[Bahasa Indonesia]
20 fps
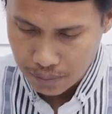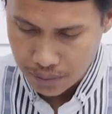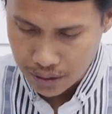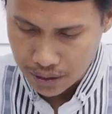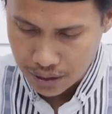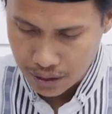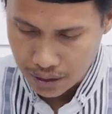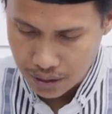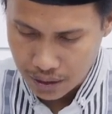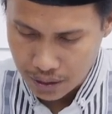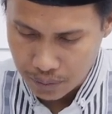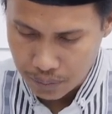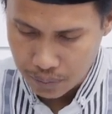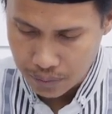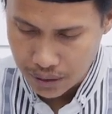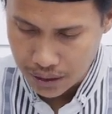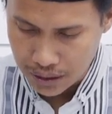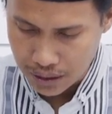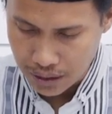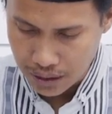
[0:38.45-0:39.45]
masih di
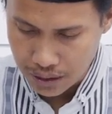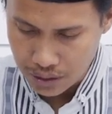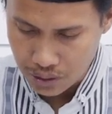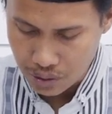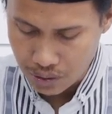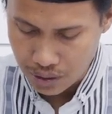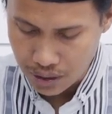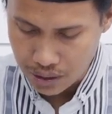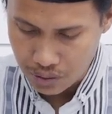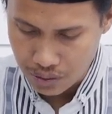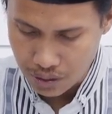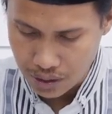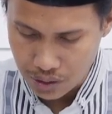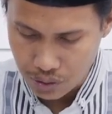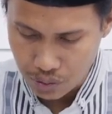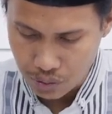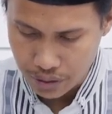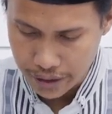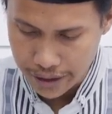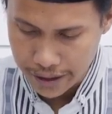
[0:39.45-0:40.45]
pembahasan sholat-sholat
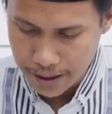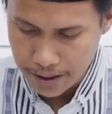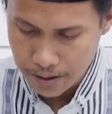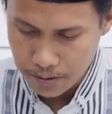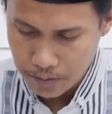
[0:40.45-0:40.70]
sunnah.